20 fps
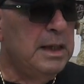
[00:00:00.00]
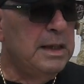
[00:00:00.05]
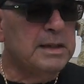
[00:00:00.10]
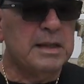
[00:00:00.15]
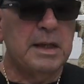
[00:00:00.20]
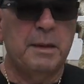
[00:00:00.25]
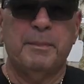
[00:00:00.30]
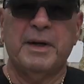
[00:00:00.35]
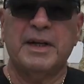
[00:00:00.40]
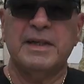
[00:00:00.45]

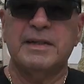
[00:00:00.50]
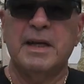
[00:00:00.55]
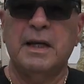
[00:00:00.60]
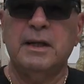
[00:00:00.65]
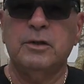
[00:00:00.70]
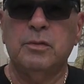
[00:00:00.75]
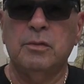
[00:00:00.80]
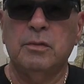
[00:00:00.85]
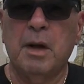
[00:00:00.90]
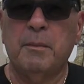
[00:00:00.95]
se
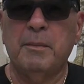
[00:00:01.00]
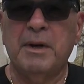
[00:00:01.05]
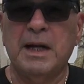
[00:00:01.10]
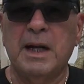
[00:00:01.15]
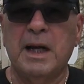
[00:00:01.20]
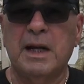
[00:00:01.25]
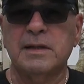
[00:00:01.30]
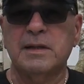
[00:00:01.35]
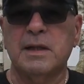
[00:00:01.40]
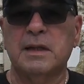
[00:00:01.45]
presente una
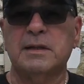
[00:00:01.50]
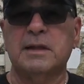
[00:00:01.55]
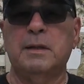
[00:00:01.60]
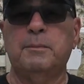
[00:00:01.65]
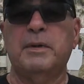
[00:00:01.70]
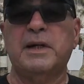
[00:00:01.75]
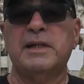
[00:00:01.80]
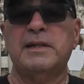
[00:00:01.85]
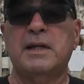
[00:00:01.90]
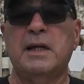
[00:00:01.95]
amenaza, se
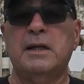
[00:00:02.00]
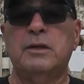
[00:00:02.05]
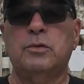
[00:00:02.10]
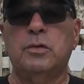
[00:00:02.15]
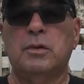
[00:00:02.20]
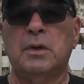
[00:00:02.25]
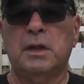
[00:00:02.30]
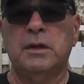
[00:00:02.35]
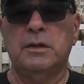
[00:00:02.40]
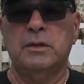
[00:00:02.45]
presente una